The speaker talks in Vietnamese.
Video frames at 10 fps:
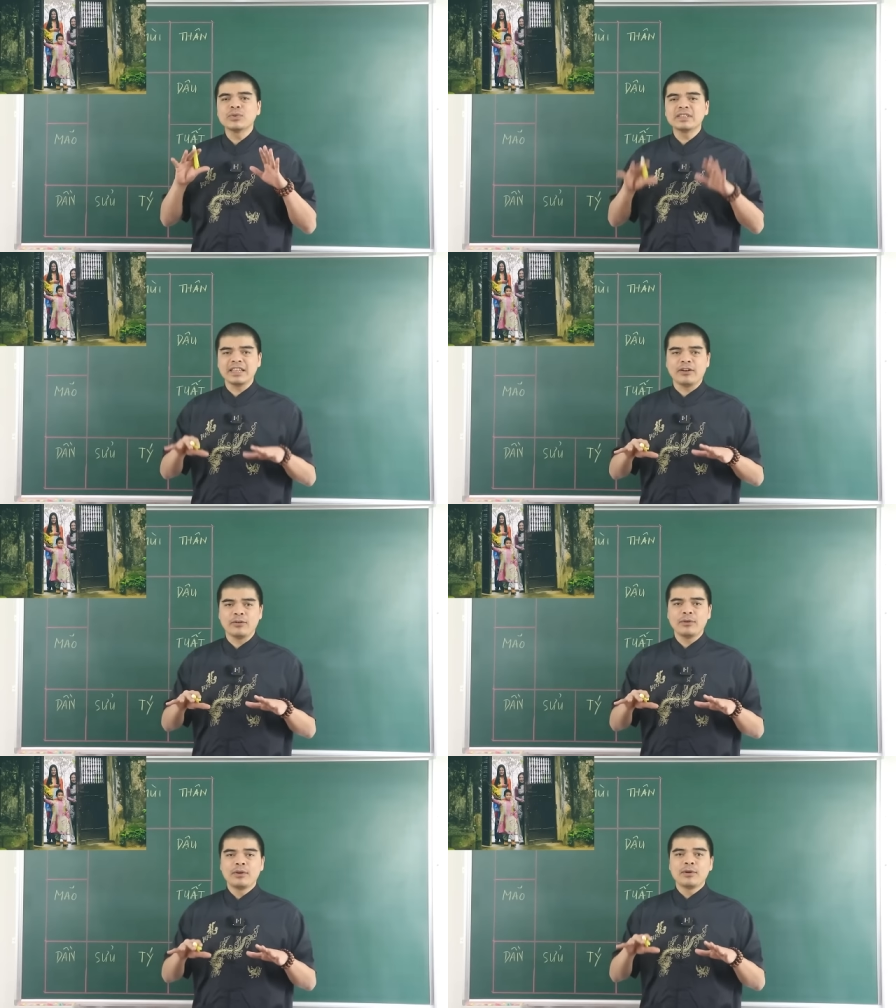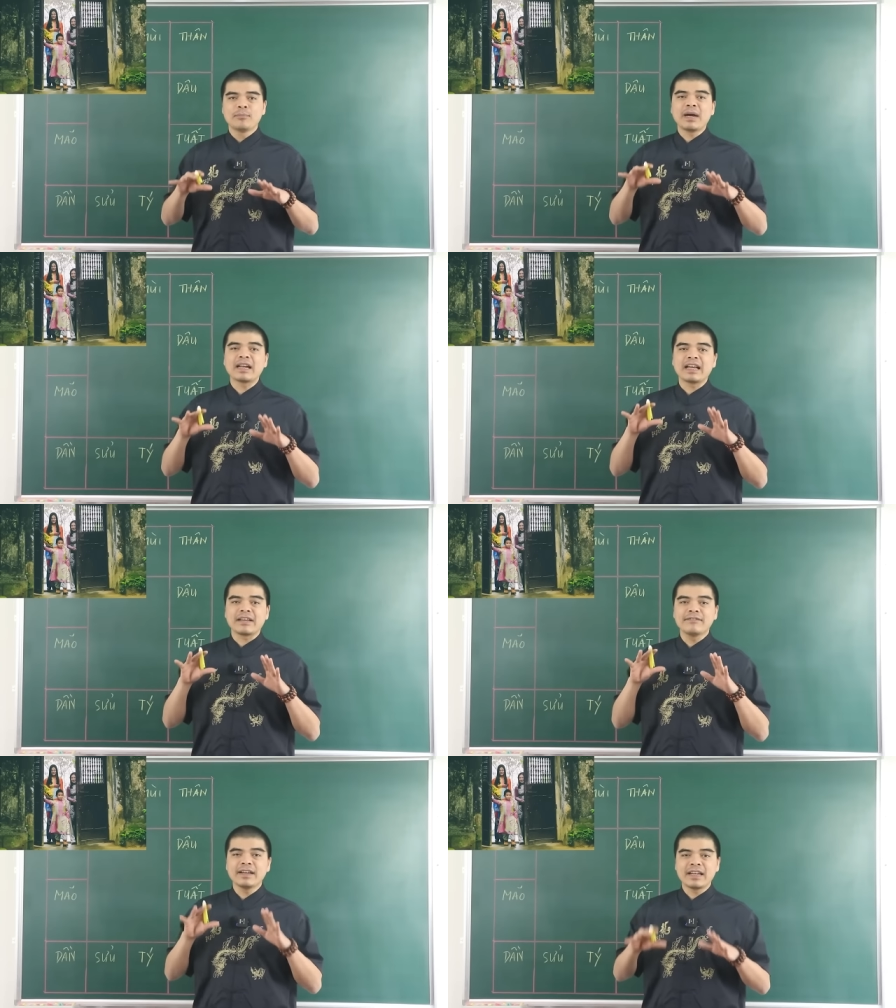xui xẻo, mang lại
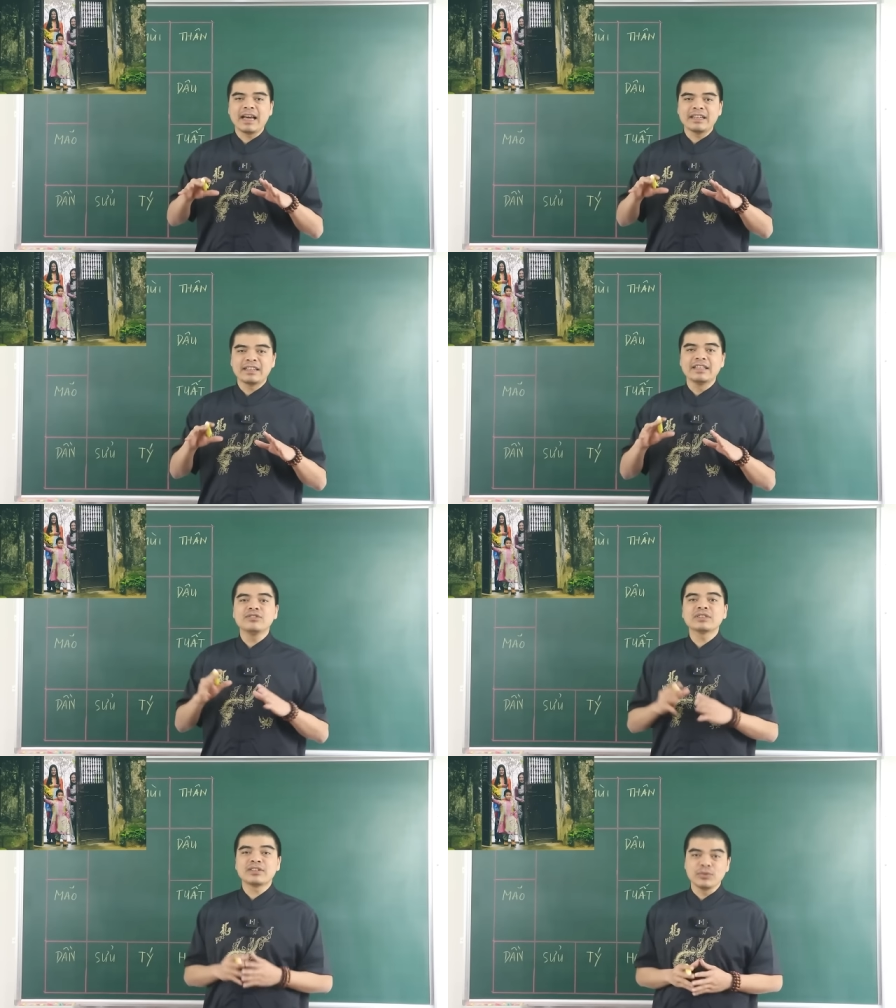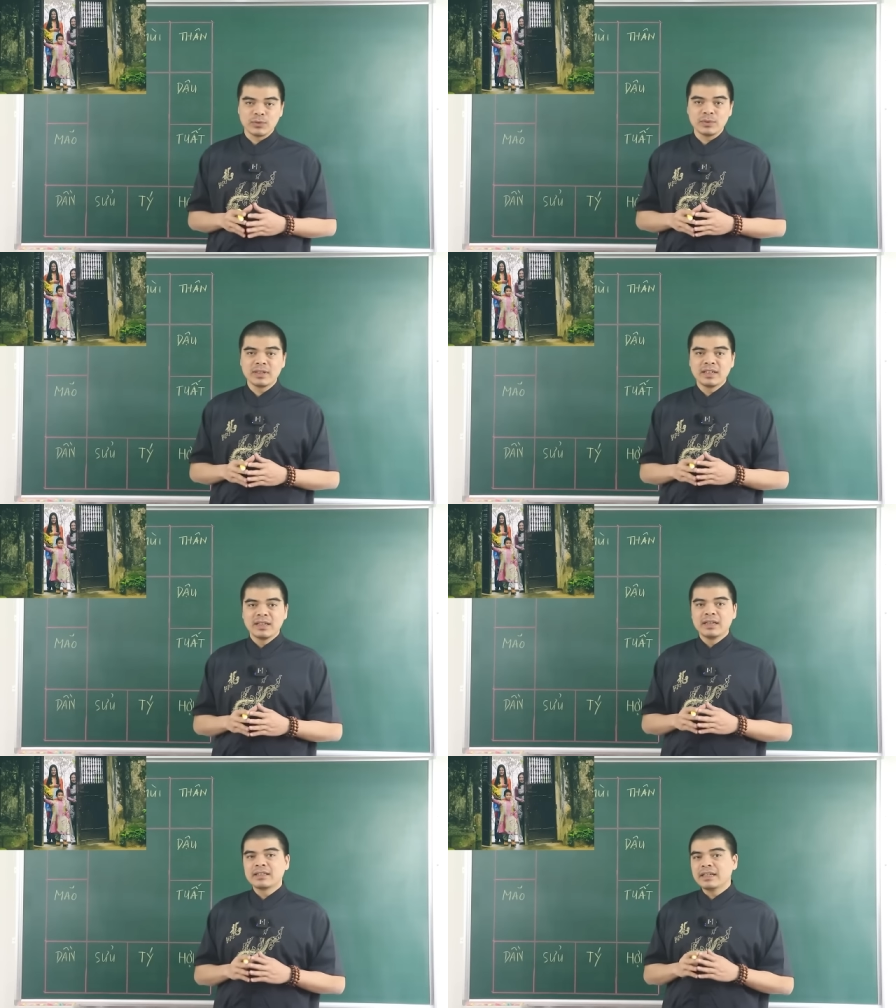cái vận hạn đến cho gia chủ.
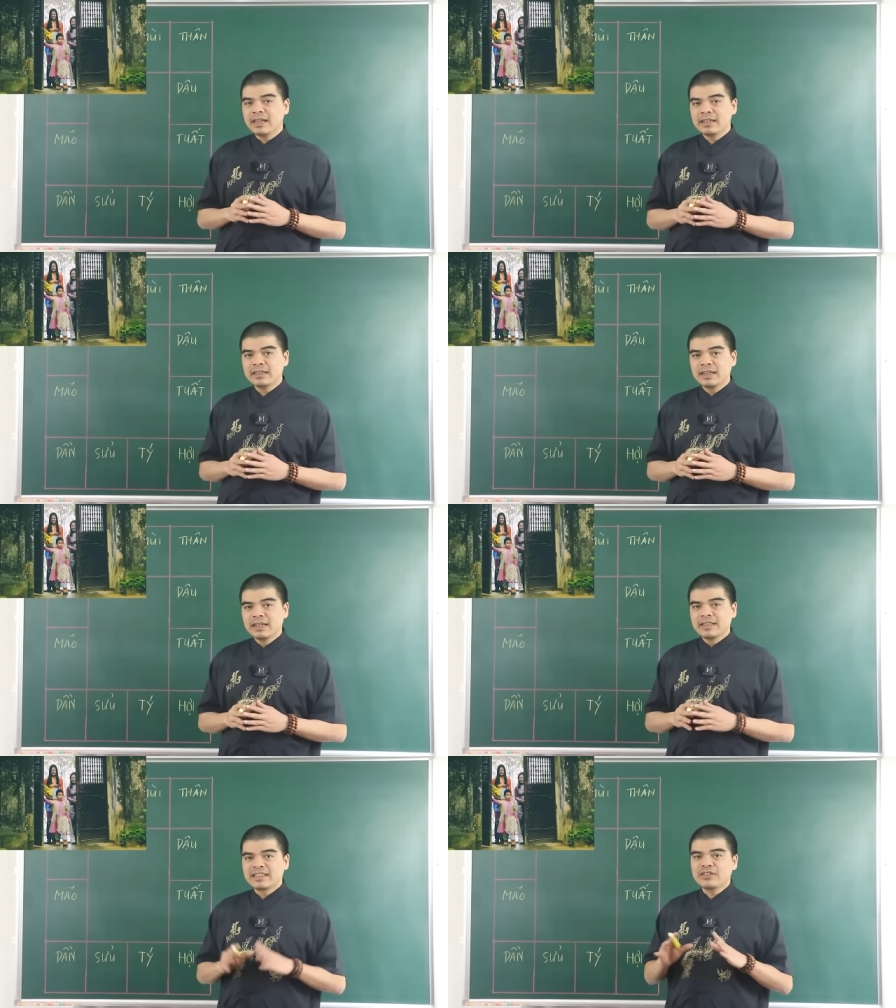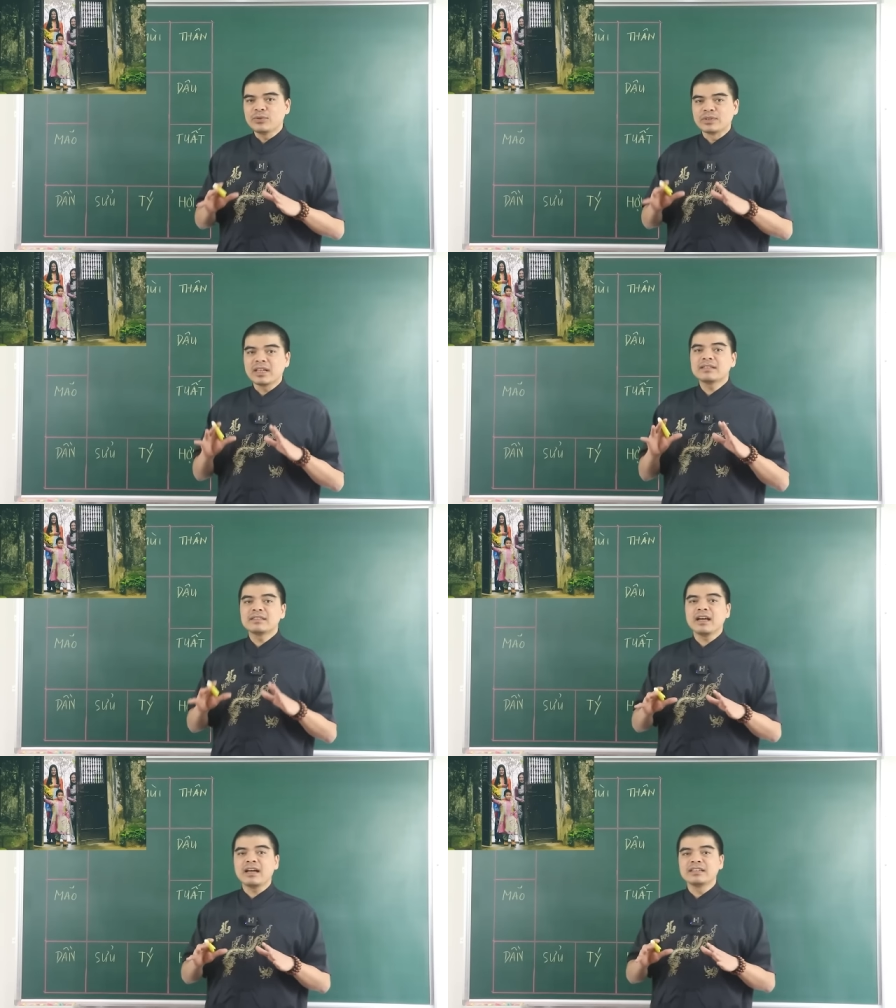Thế nên gia chủ rất
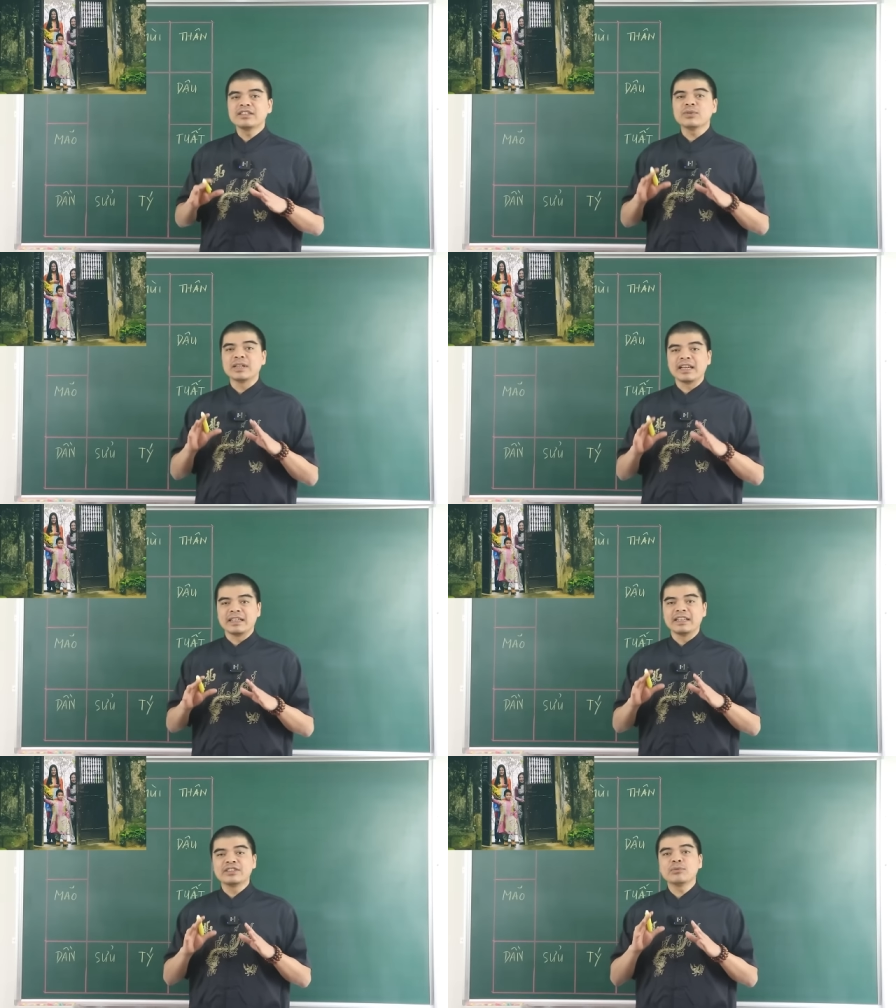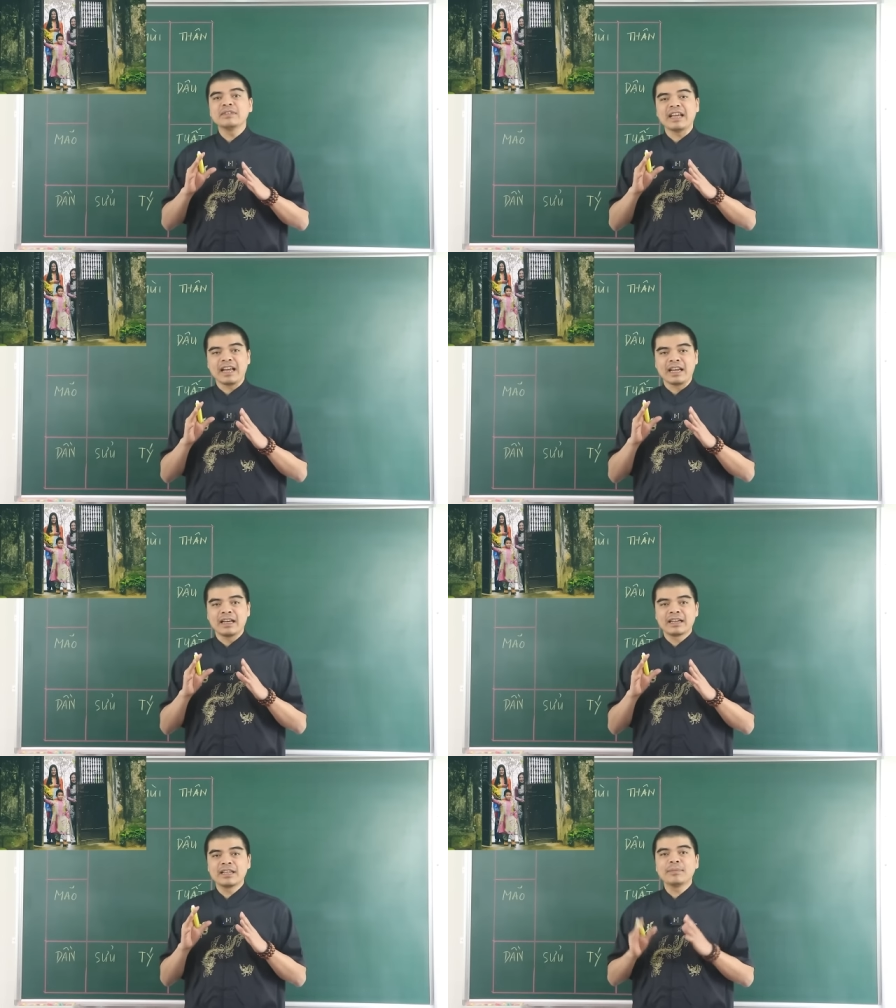sợ những tuổi này đến sông nhà
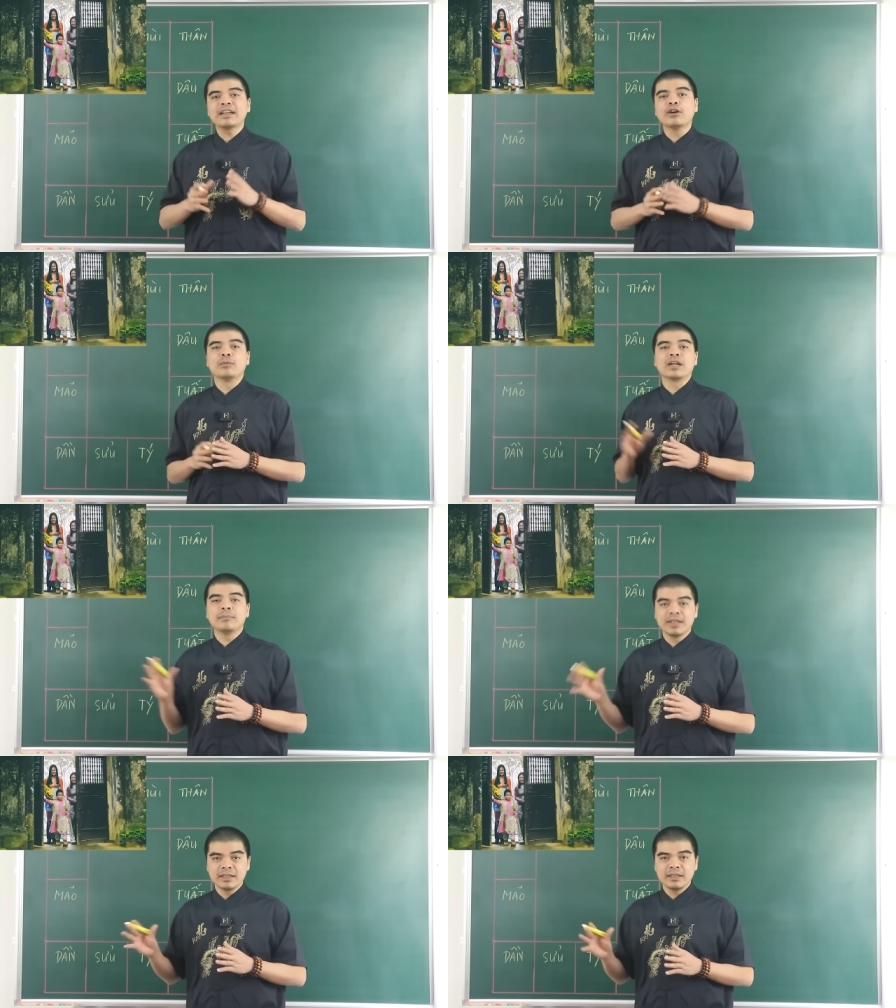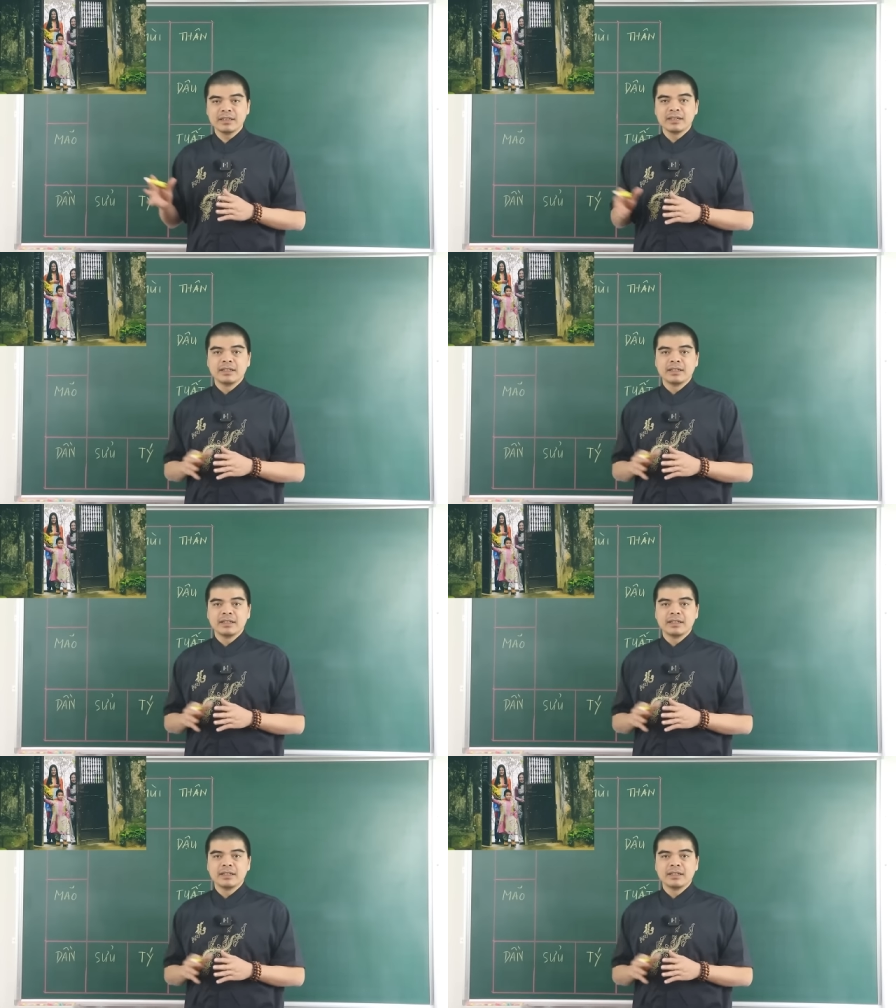khi bắt đầu một năm mới.